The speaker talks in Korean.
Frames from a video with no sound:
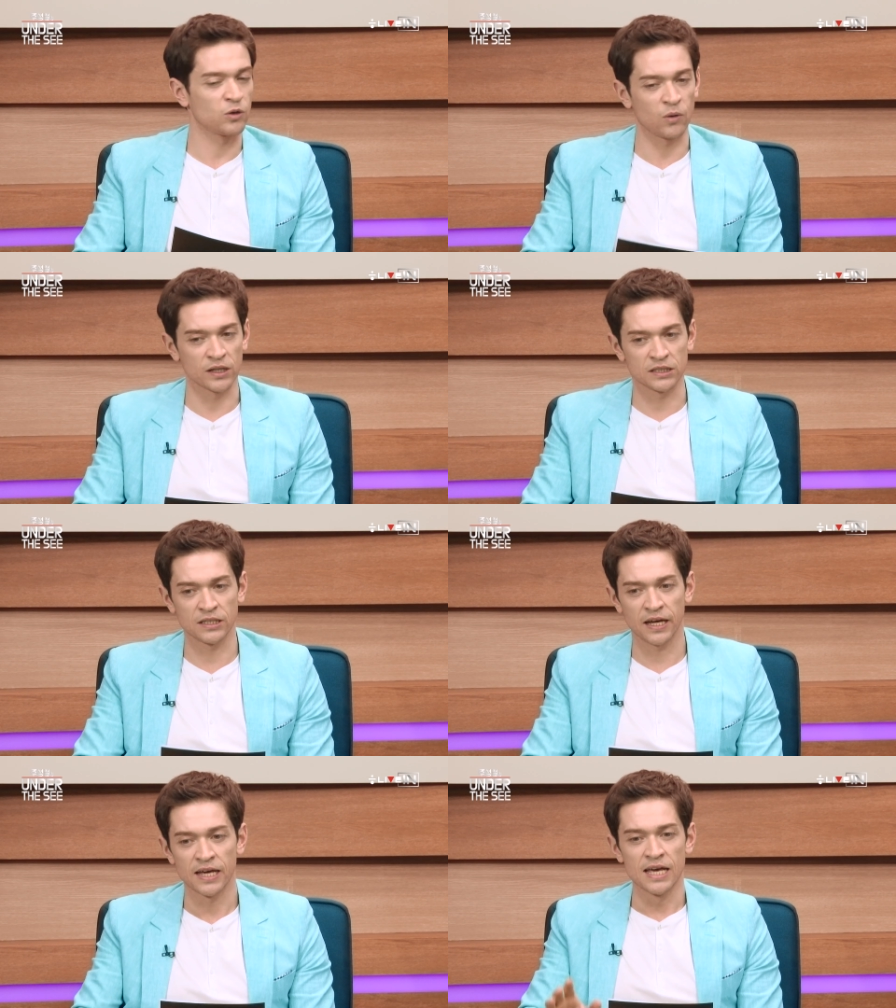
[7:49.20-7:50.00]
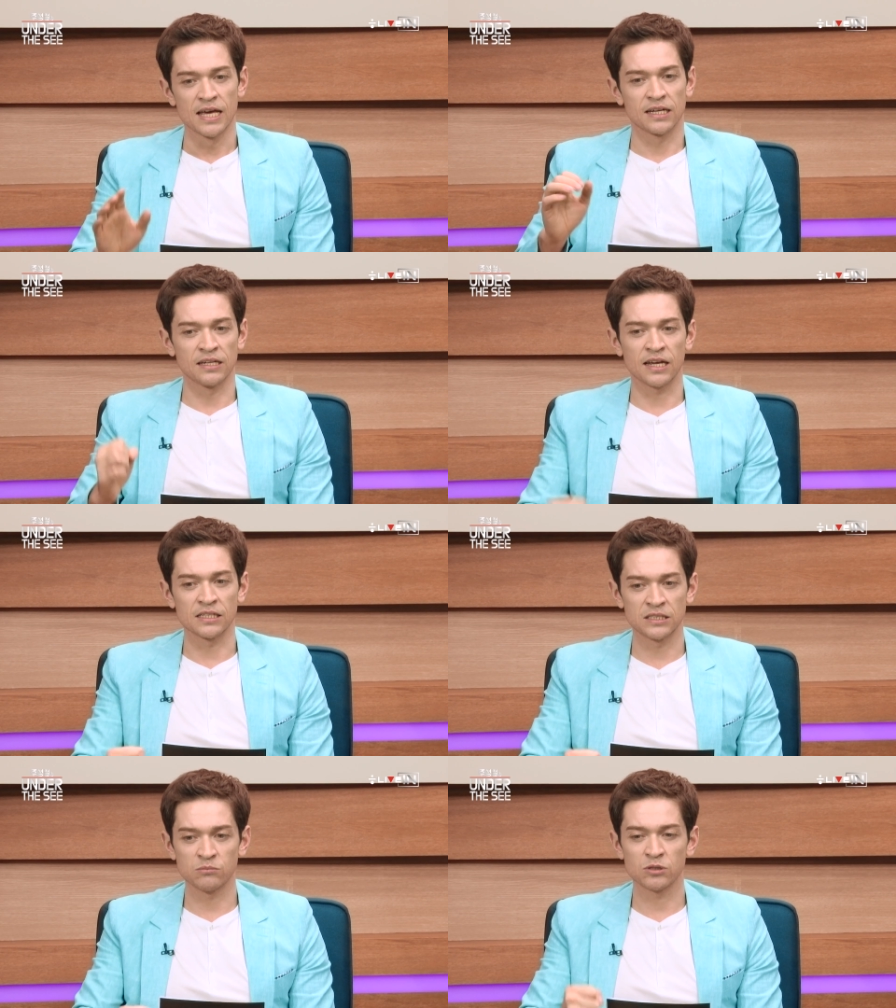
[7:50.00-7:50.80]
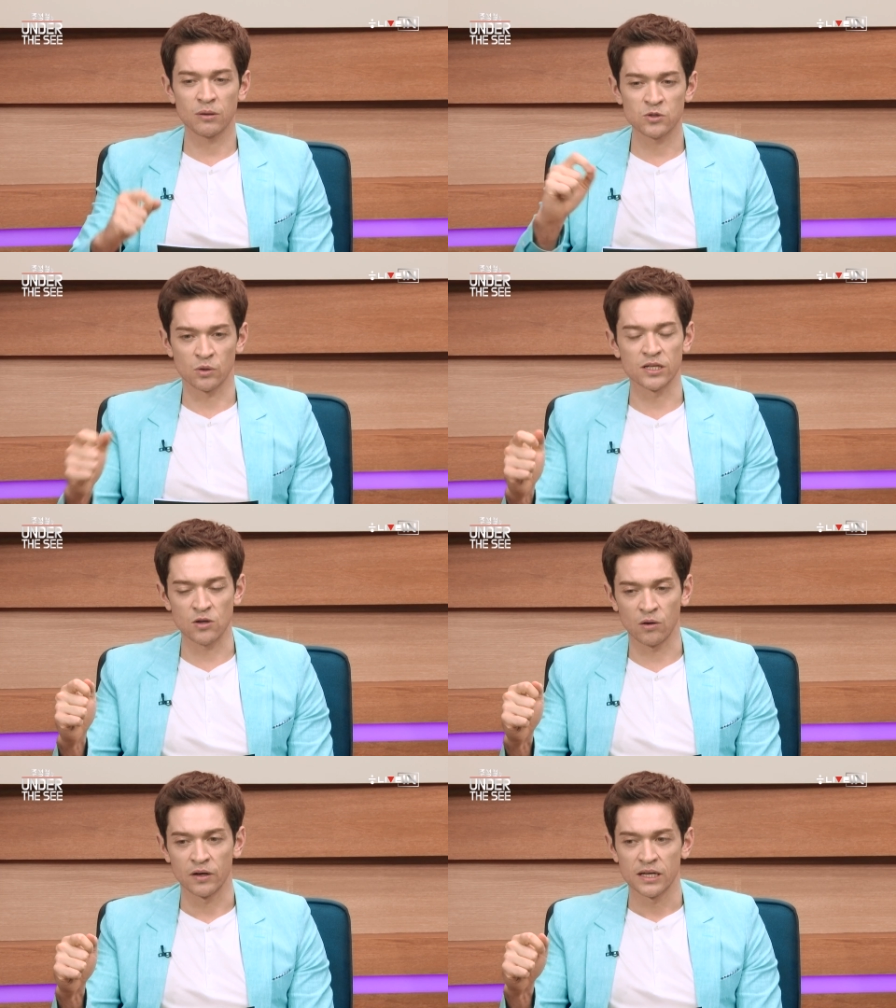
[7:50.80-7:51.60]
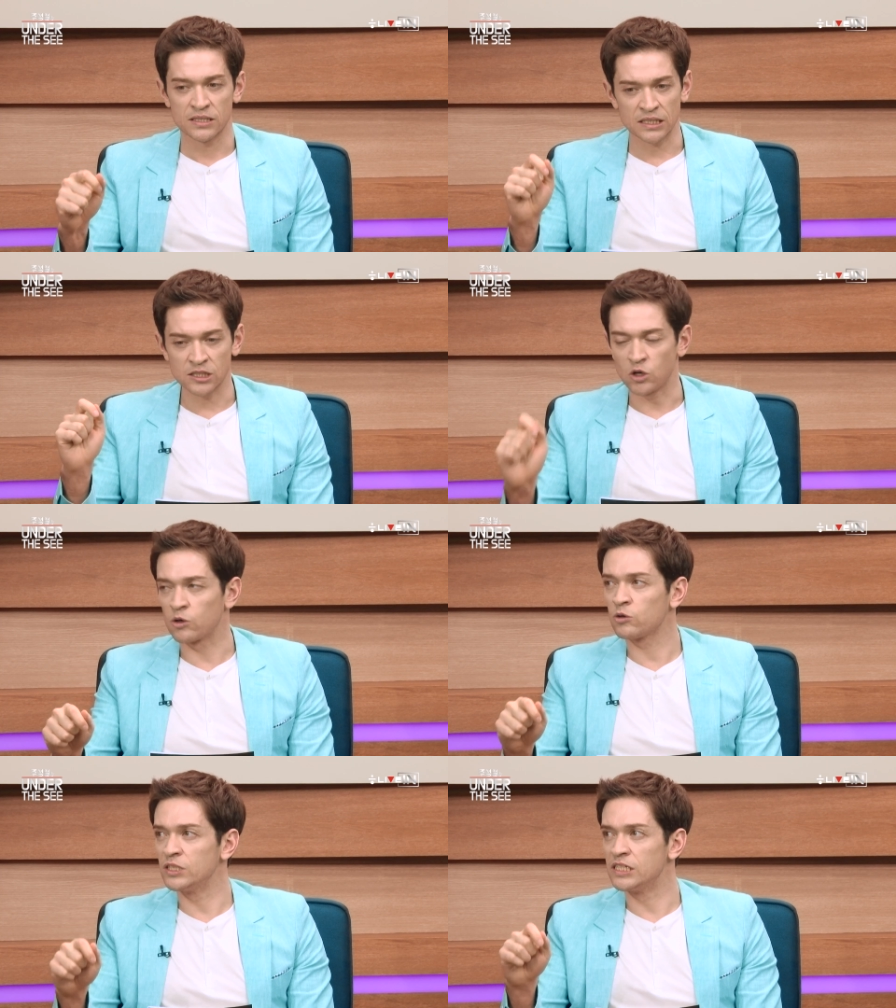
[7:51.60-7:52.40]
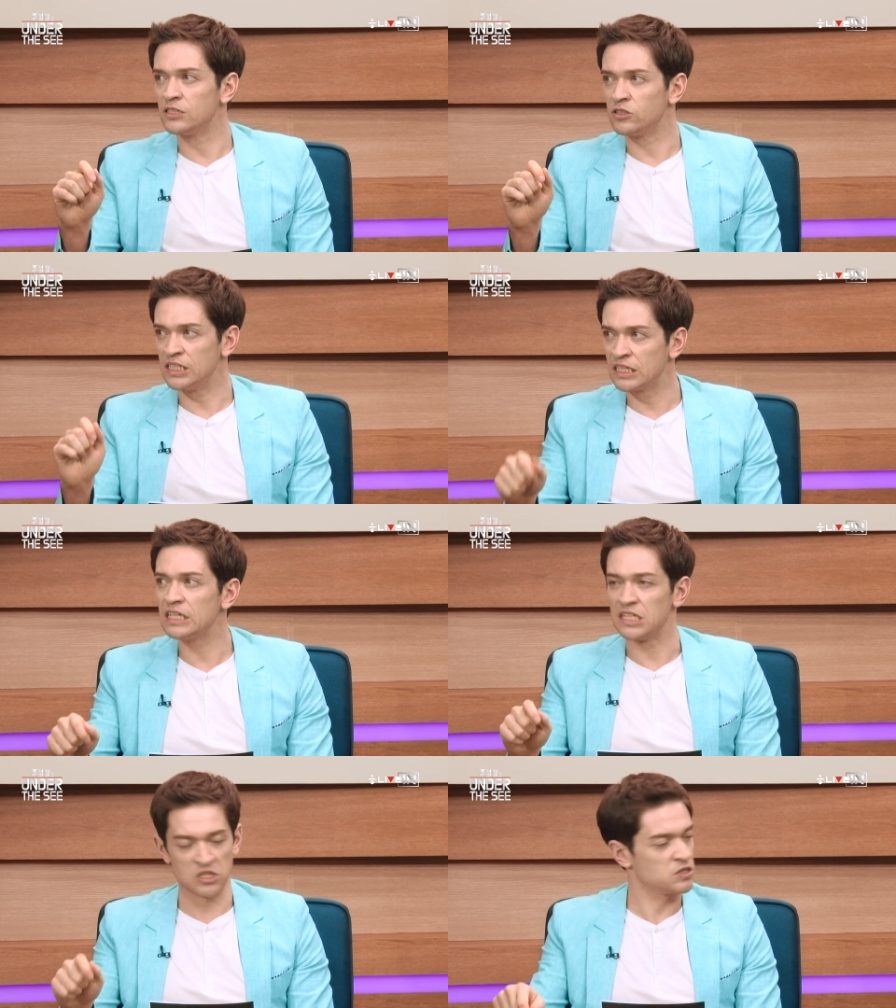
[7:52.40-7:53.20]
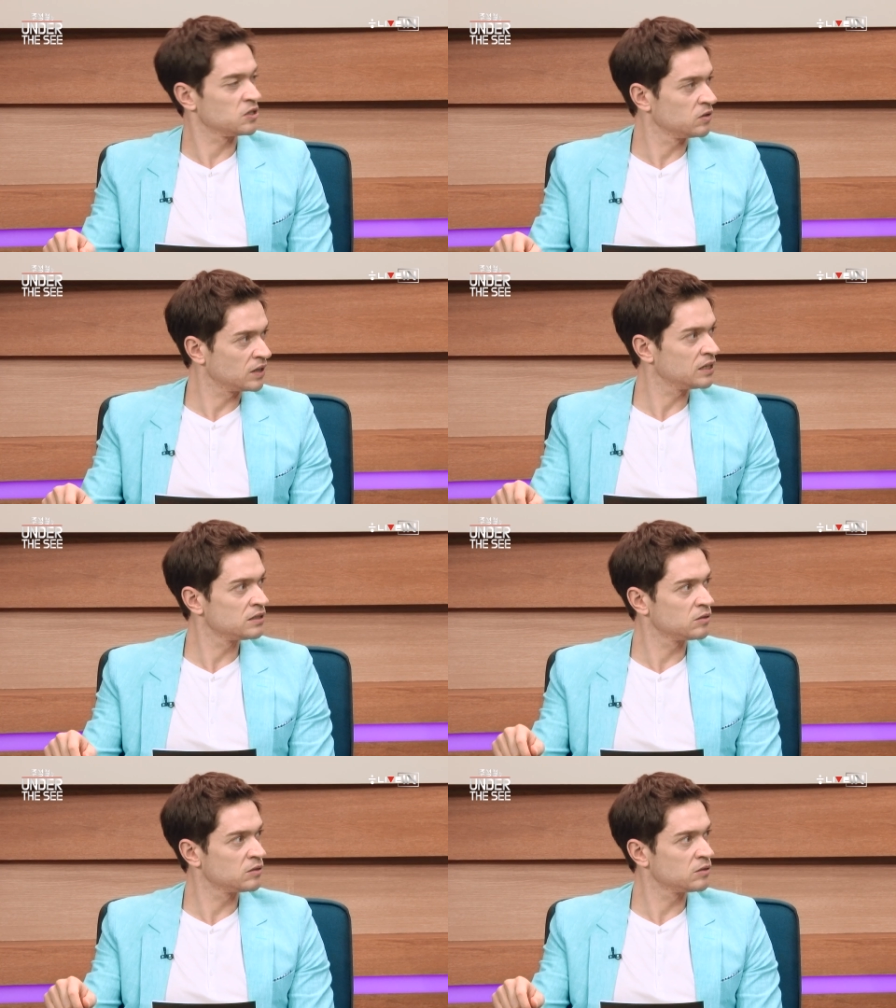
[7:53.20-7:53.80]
음. 것 같은데 근데 그 심심한 속에서 사실 더러운 일들 있긴 있었어요. 그러니까 예를